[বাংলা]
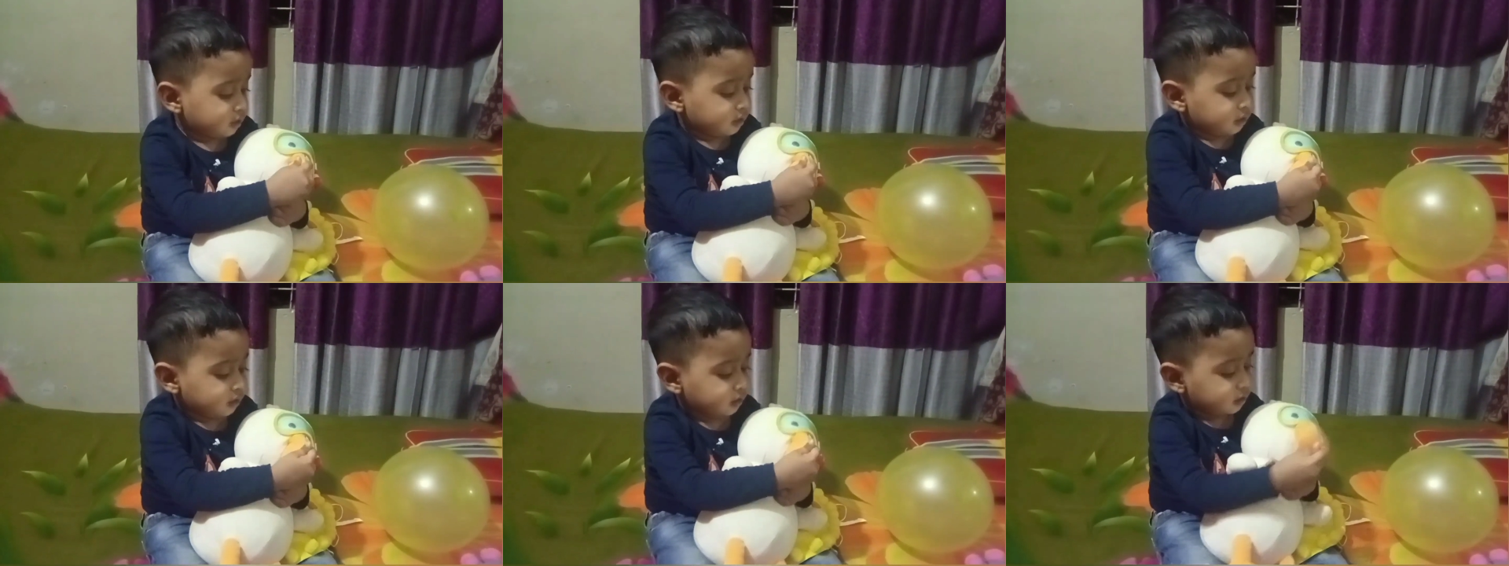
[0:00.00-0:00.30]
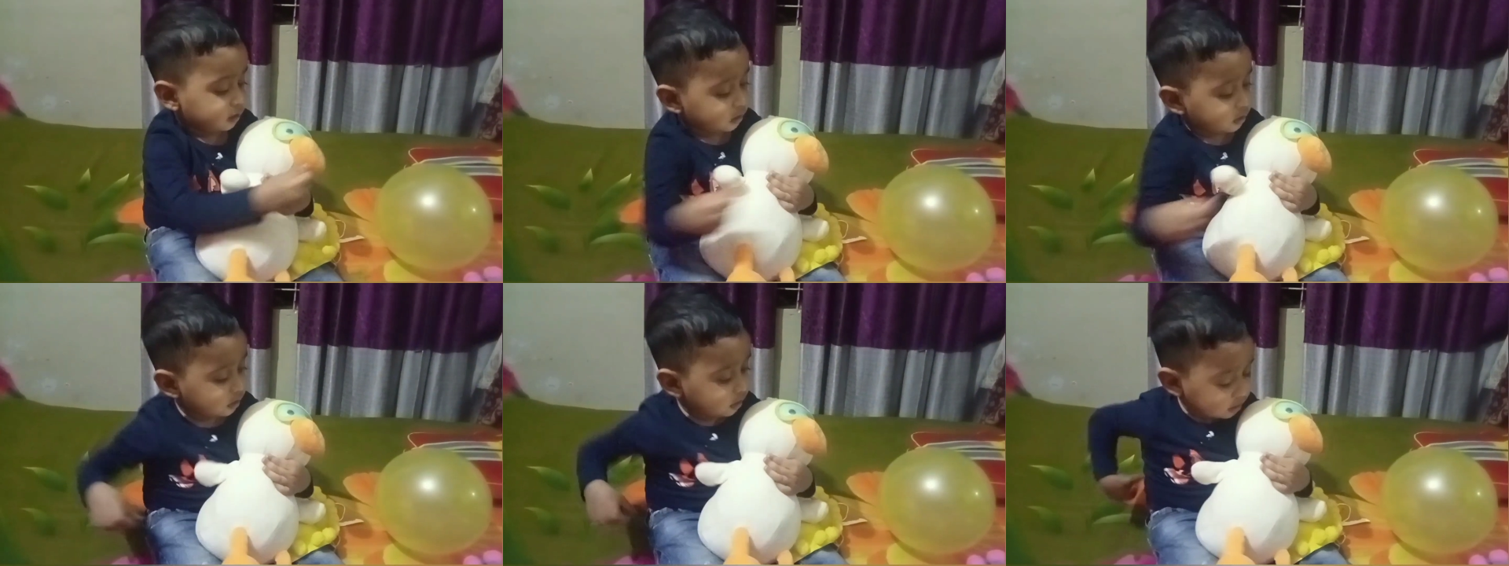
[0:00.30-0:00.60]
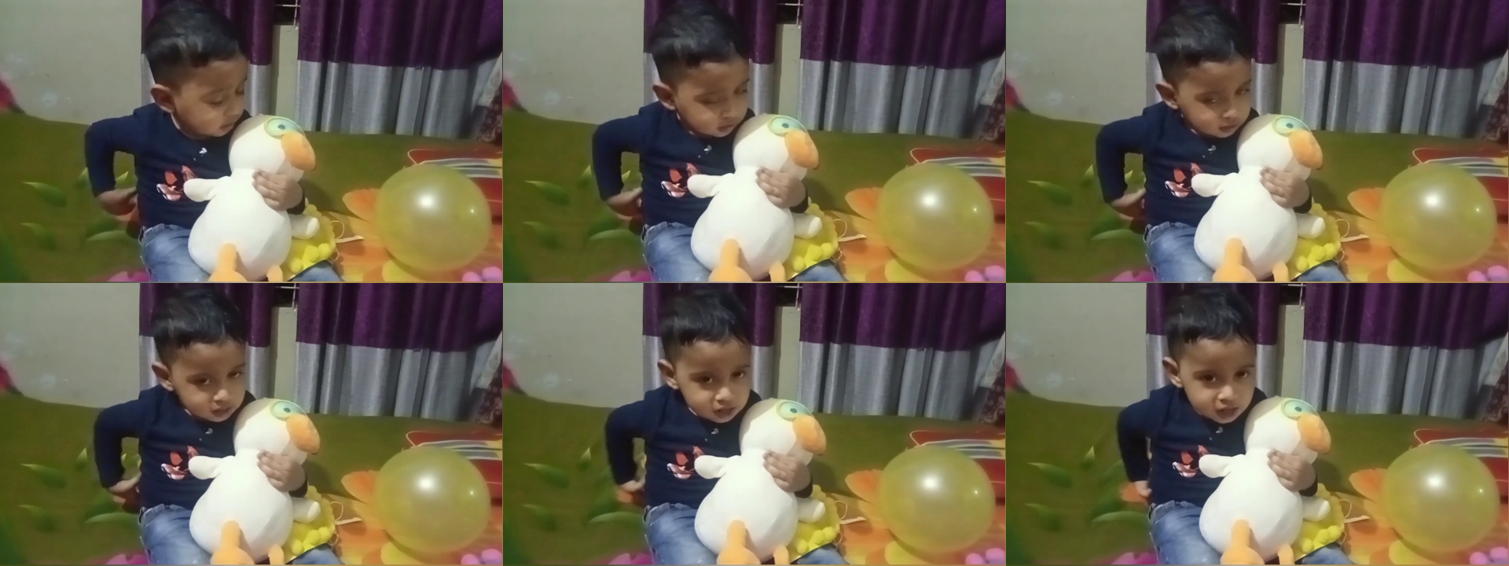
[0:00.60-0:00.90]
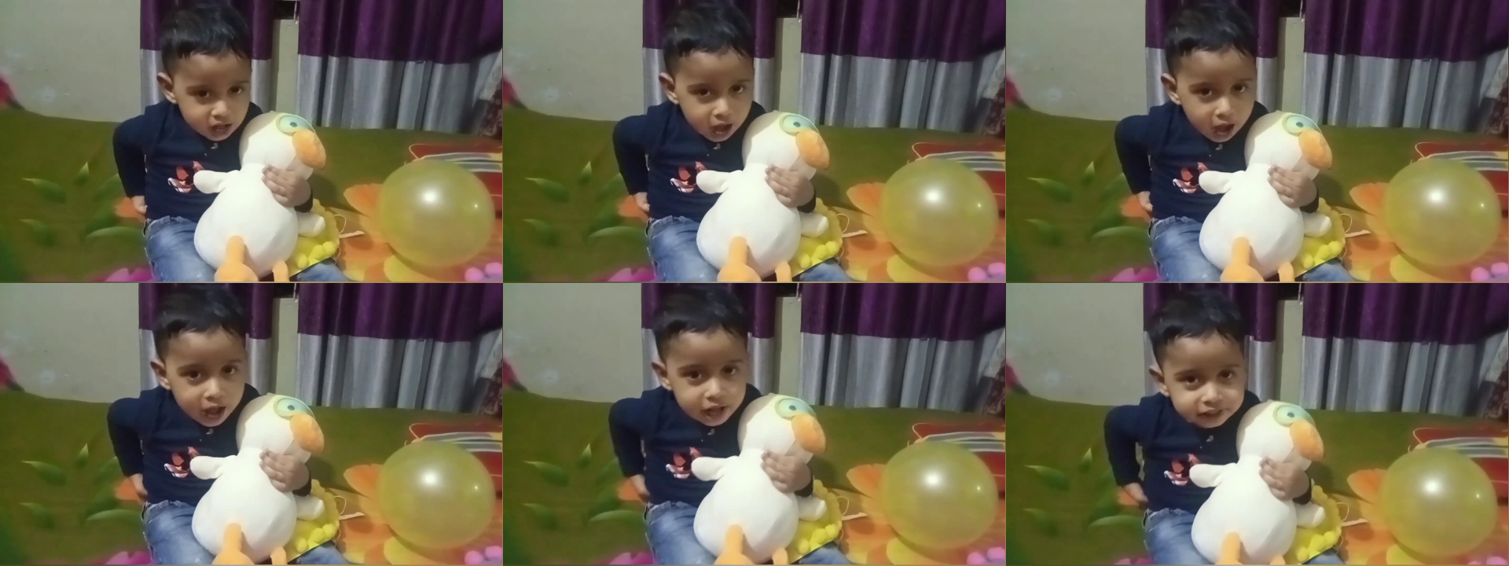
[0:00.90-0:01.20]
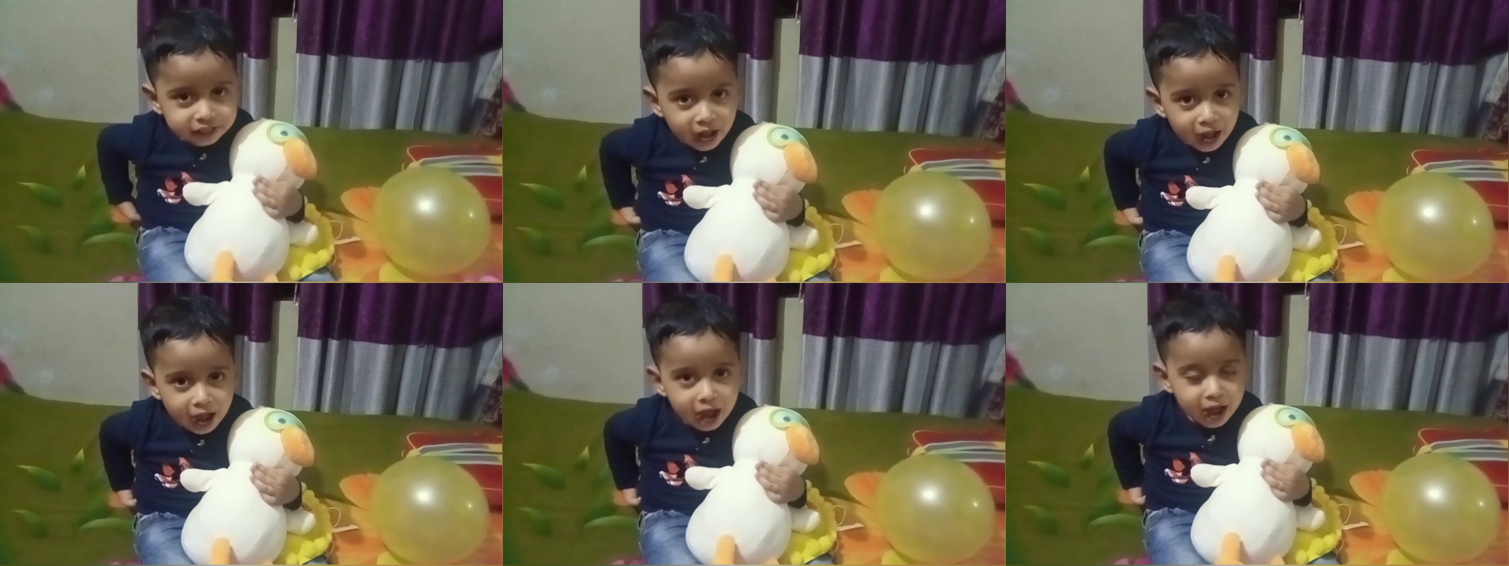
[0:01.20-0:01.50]
খোদা হাফেজ
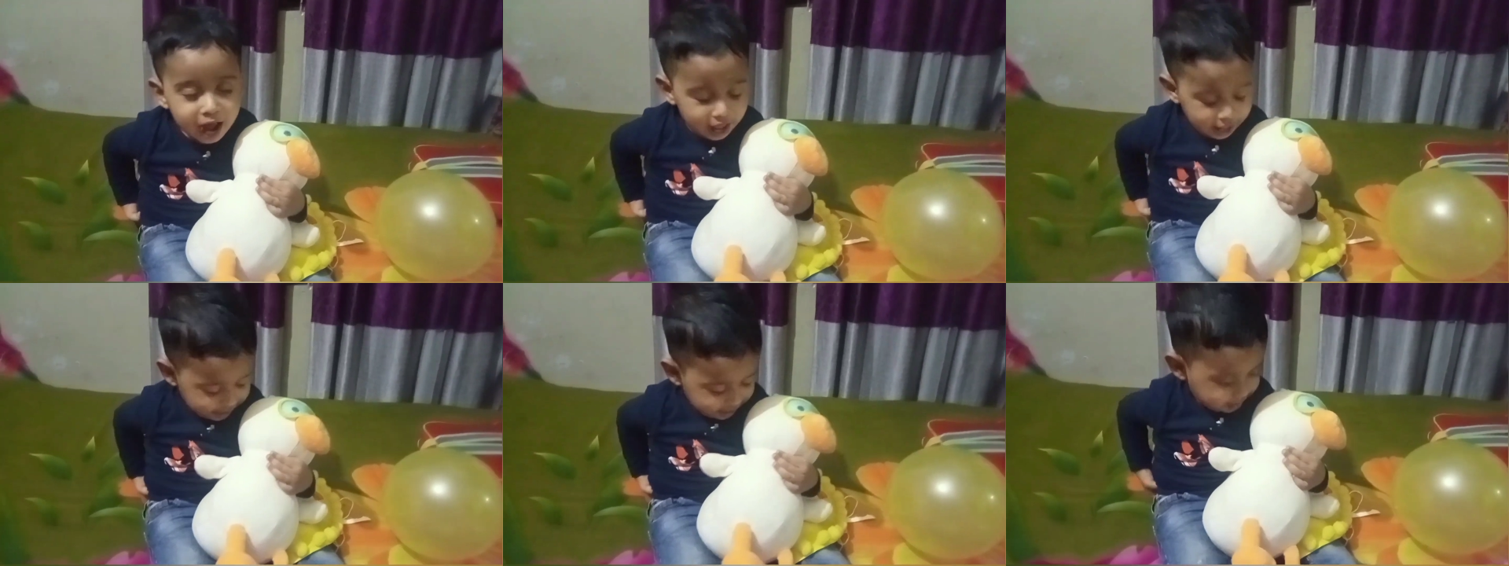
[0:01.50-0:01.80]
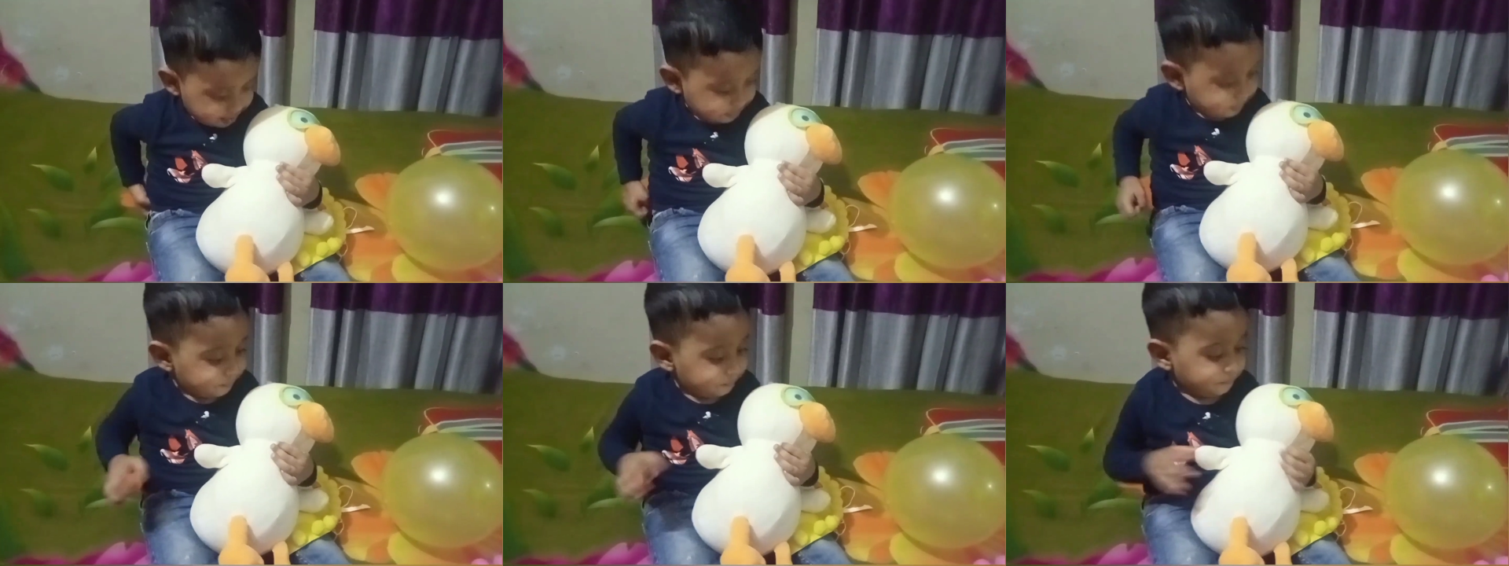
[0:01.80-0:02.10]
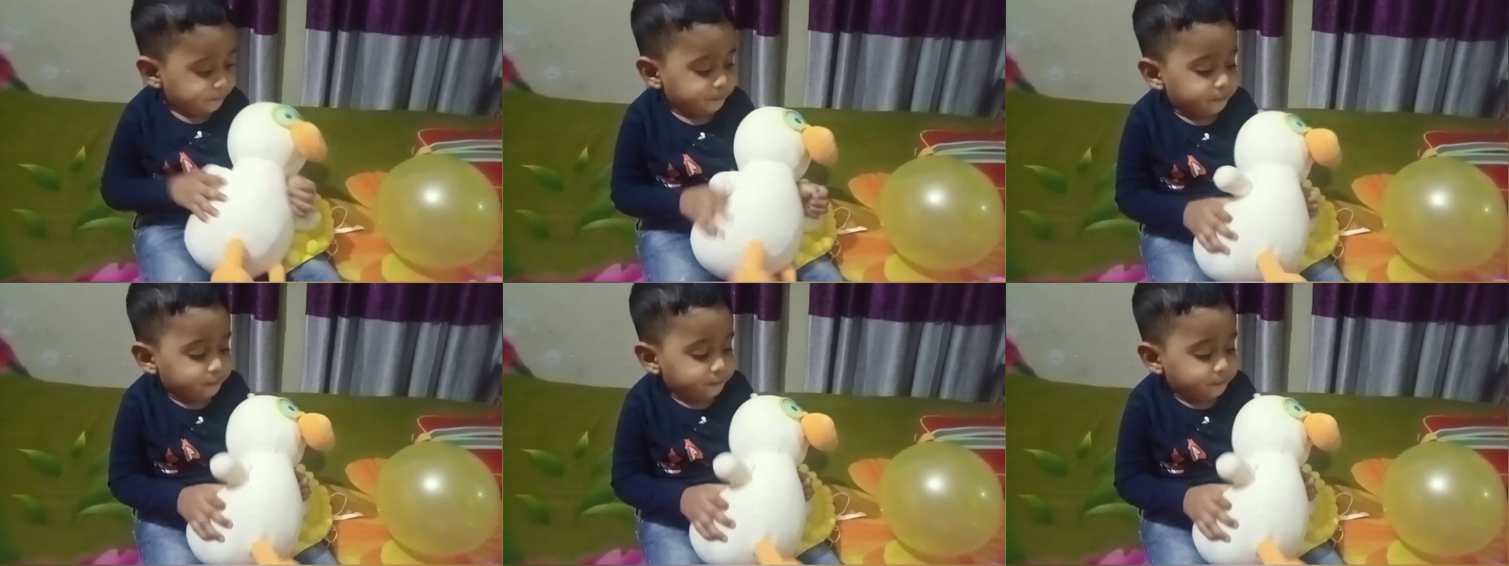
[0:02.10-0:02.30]
আসসালামু আলাইকুম রহমতুল্লাহি